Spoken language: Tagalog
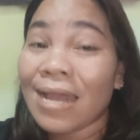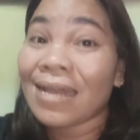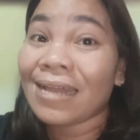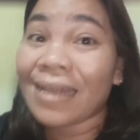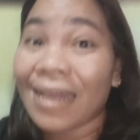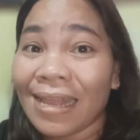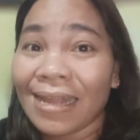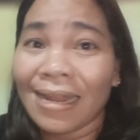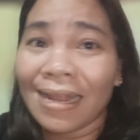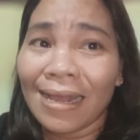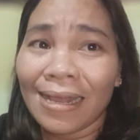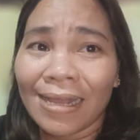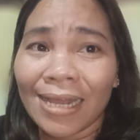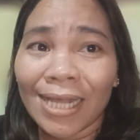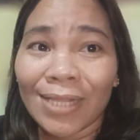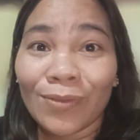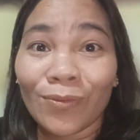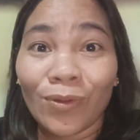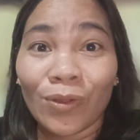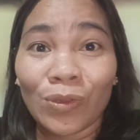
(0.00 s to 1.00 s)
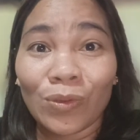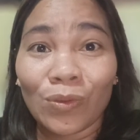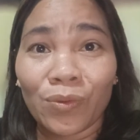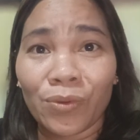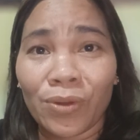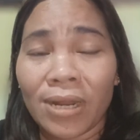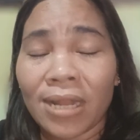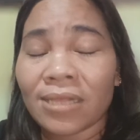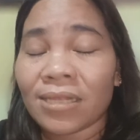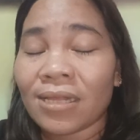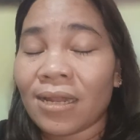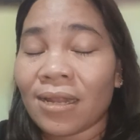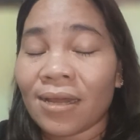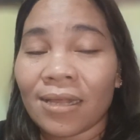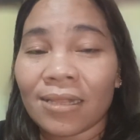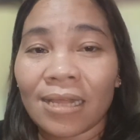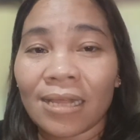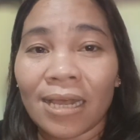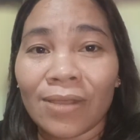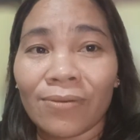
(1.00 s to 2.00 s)
Kailangan tuloy-tuloy lang talaga
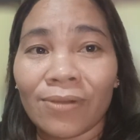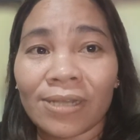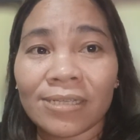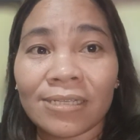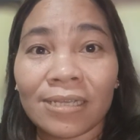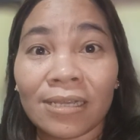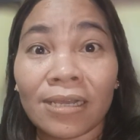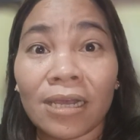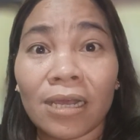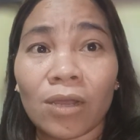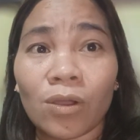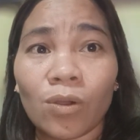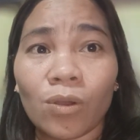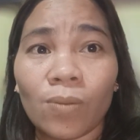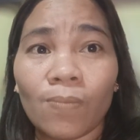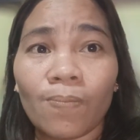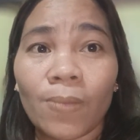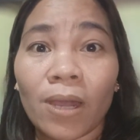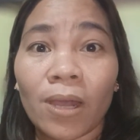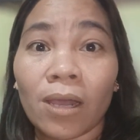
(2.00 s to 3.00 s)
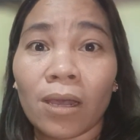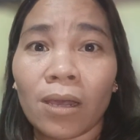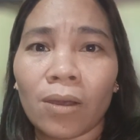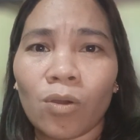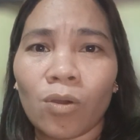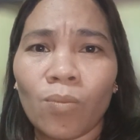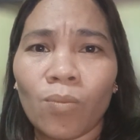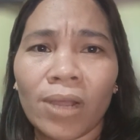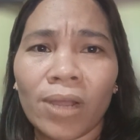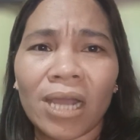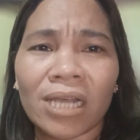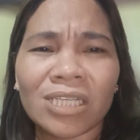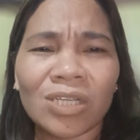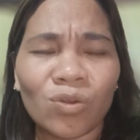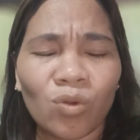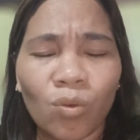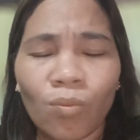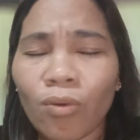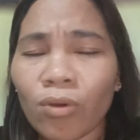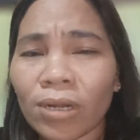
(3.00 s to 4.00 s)
tayo kasi nga, uh, kumbaga
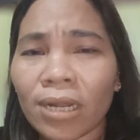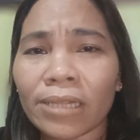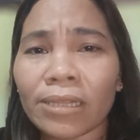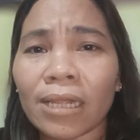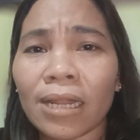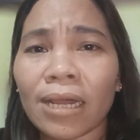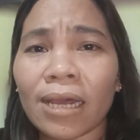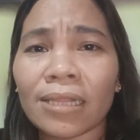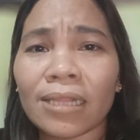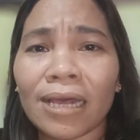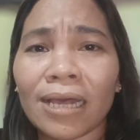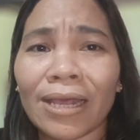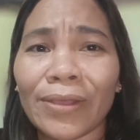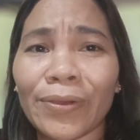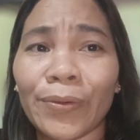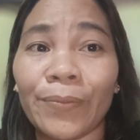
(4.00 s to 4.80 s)
sinubok lang talaga tayo